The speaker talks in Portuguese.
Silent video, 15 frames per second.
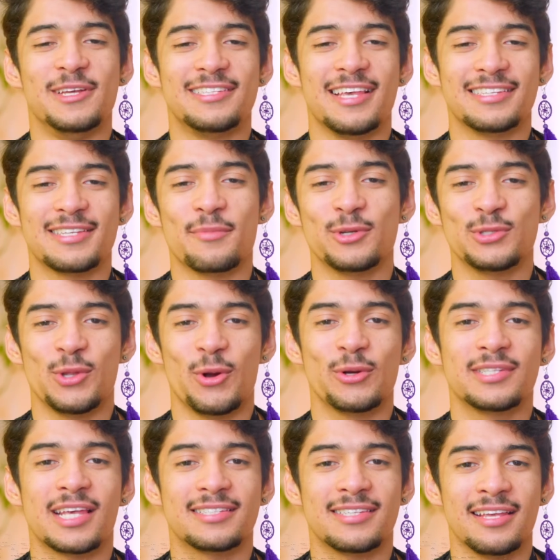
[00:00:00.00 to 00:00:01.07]
pesquisa mostrou
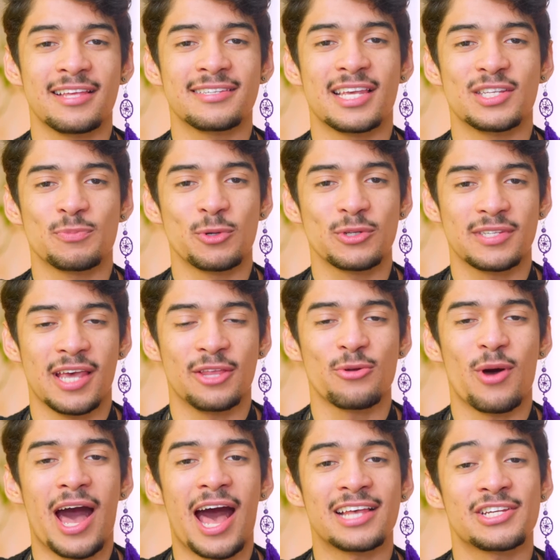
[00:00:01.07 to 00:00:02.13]
que
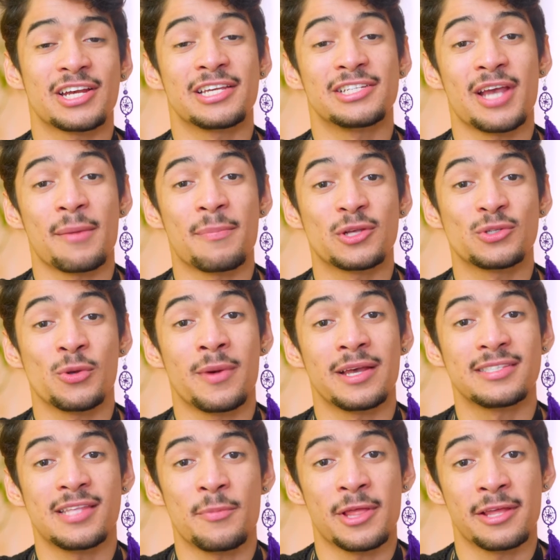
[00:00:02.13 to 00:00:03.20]
66% acha que já passou mais
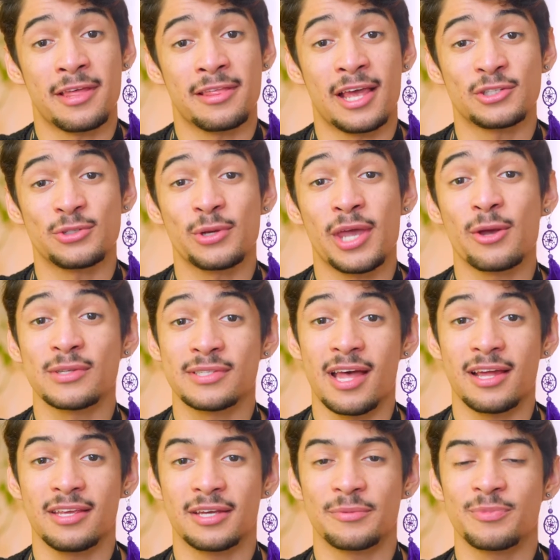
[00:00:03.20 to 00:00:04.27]
tempo na internet do que
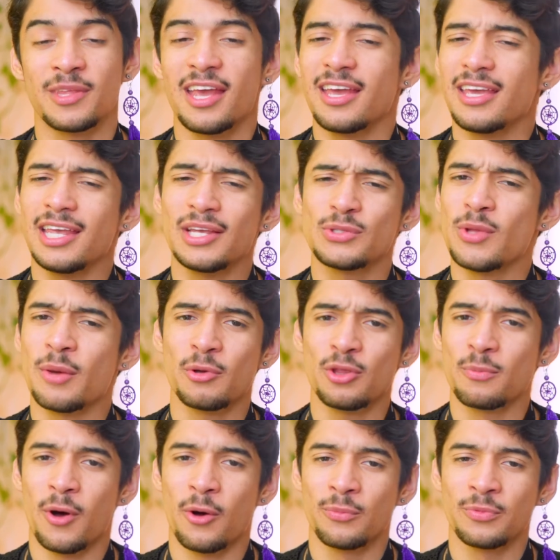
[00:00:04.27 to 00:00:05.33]
gostaria. E isso não é muito
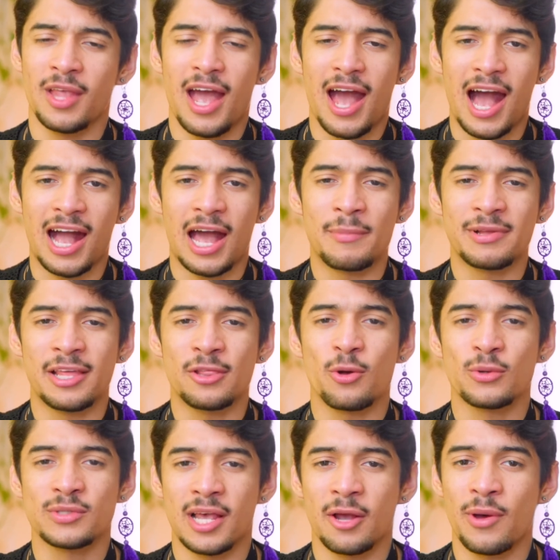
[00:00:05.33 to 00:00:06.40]
bom. Acaba tendo
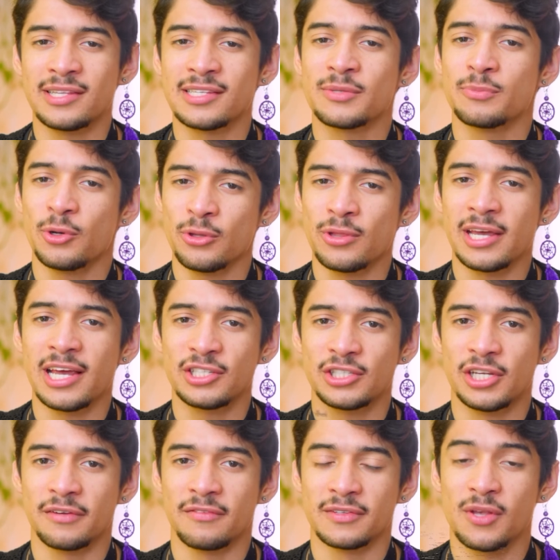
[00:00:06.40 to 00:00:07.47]
consequências muito
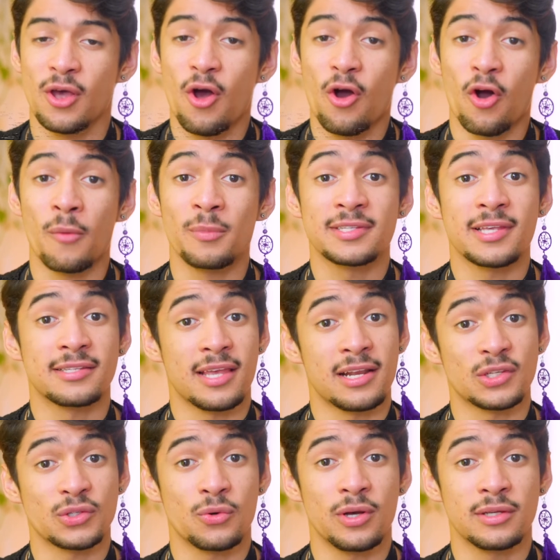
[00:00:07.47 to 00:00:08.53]
negativas, como esquecer
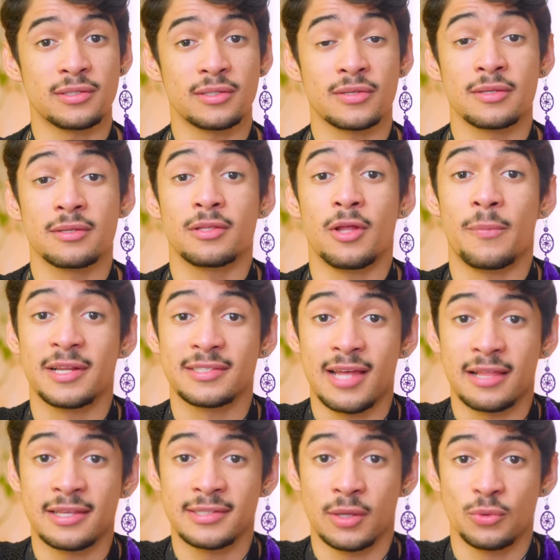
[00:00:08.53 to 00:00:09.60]
as coisas, não prestar
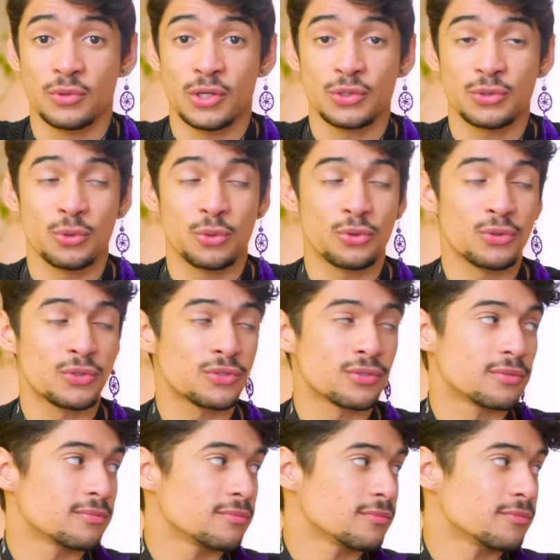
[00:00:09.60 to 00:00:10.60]
atenção nos estudos,